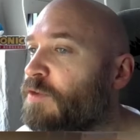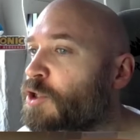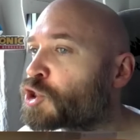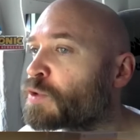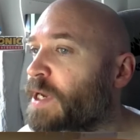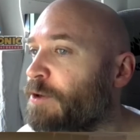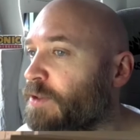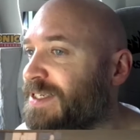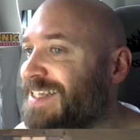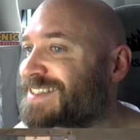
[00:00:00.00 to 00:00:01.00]
würde schon gerne noch
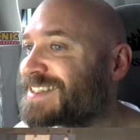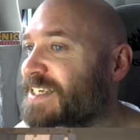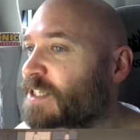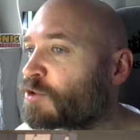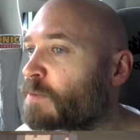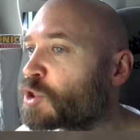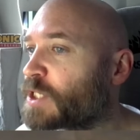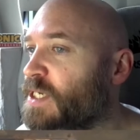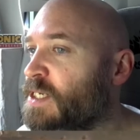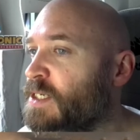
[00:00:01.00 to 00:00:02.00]
den letzten tesla turm
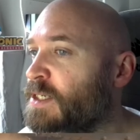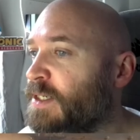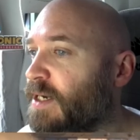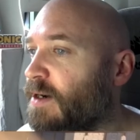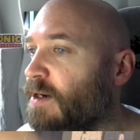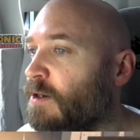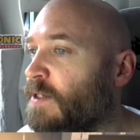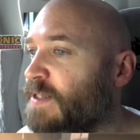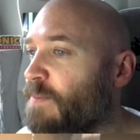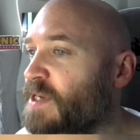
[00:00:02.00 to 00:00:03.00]
bestellen. Ja,
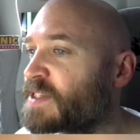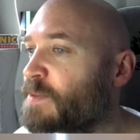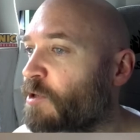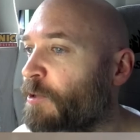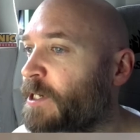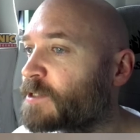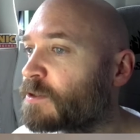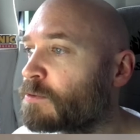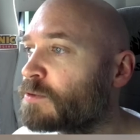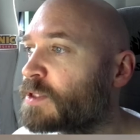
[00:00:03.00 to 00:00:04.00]
hinter mir ist nämlich auch einiges
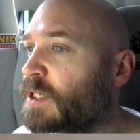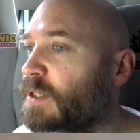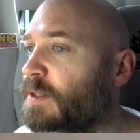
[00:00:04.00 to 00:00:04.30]
los.